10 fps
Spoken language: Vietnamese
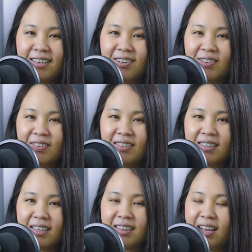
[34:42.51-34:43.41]
rồi
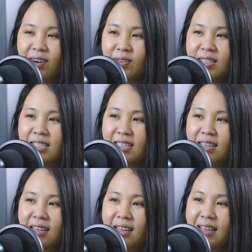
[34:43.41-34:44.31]
ta ta lâu tới
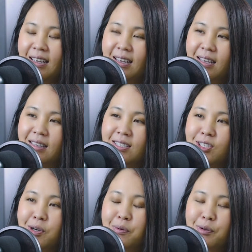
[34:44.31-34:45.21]
gì
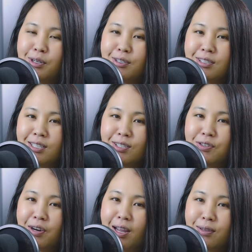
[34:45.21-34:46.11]
xin nó cũng giờ chỉ
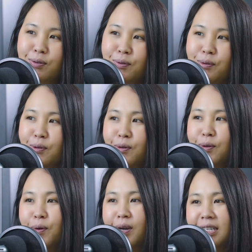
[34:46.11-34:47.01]
try to
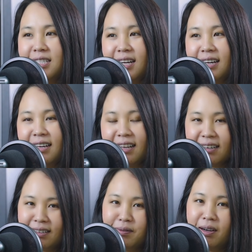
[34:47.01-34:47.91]
lo ý ra đến nên
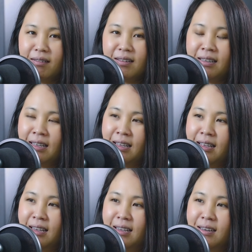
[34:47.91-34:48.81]
là mà
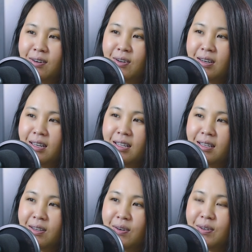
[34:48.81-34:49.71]
rồi khó
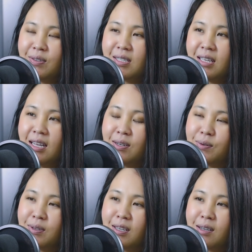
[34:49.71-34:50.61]
này cháu nếu chỉ này
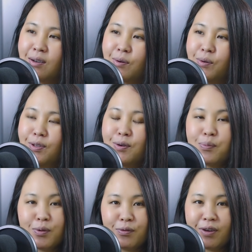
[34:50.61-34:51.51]
được cụ tiệc cả cụ nhiều
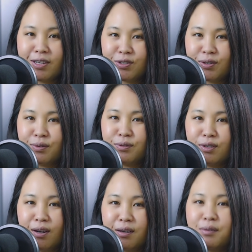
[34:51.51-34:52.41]
professional
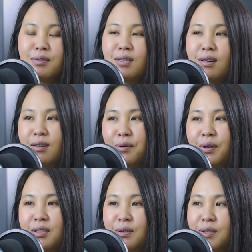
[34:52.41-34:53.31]
do cả cụ cho
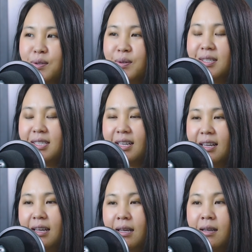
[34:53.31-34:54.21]
luôn đó là tụi nó gì
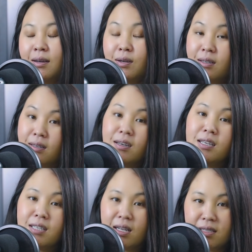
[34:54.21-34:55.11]

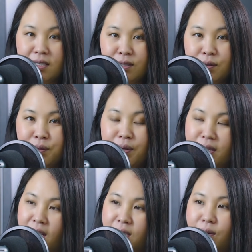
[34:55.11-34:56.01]
này giả chỉ cho cụ giờ
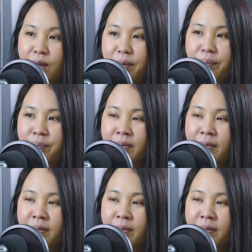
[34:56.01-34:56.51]
ta đó lòng